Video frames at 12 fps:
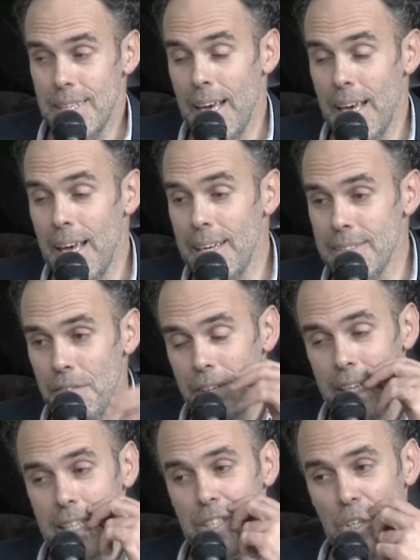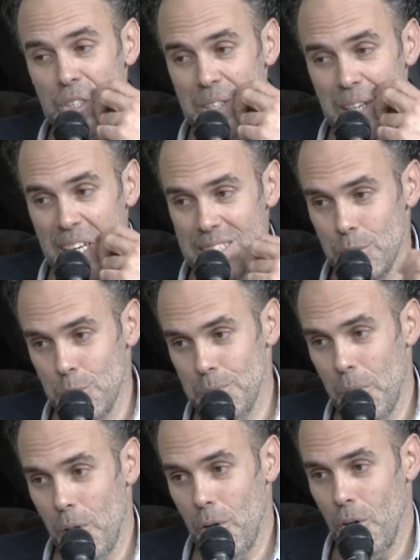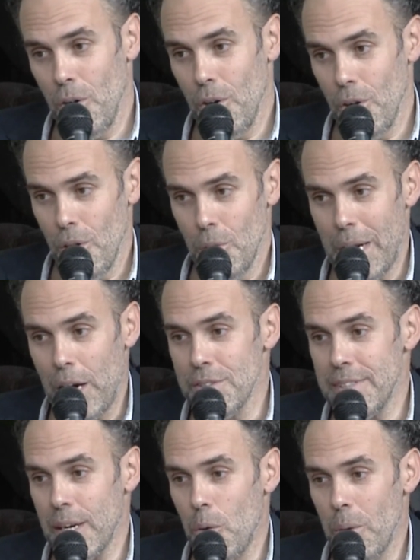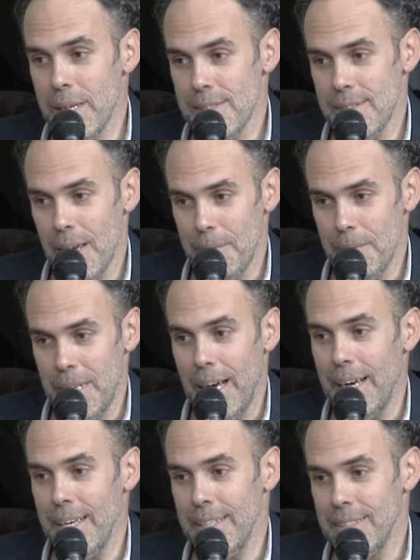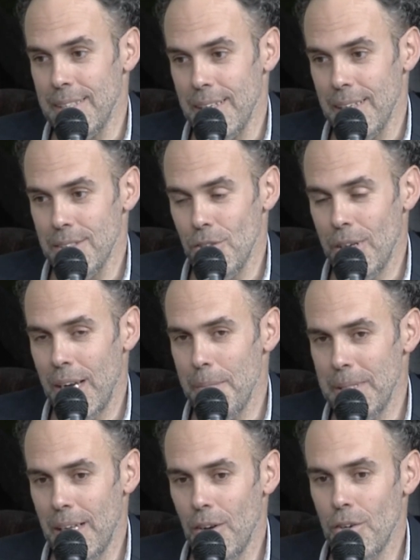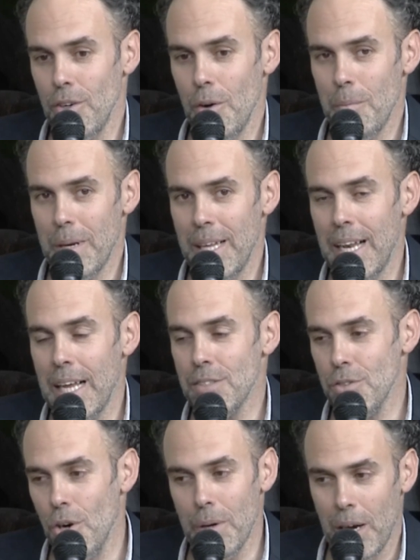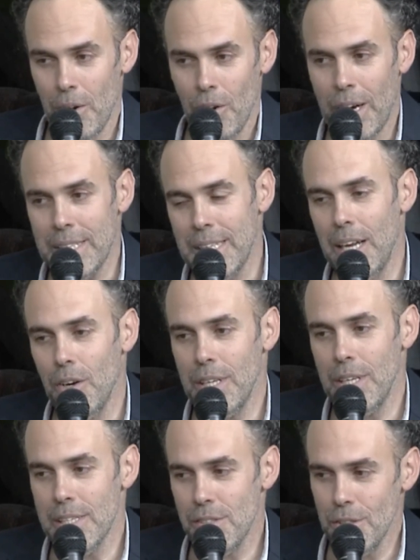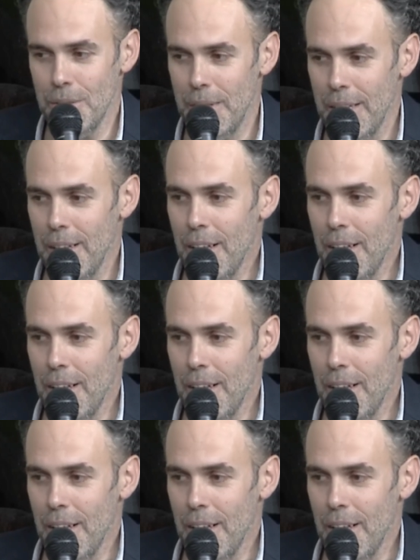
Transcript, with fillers: Densidades e infinitos es un poco una consecuencia. Mirá, este, yo generalmente los nombres de las obras o los catálogos y eso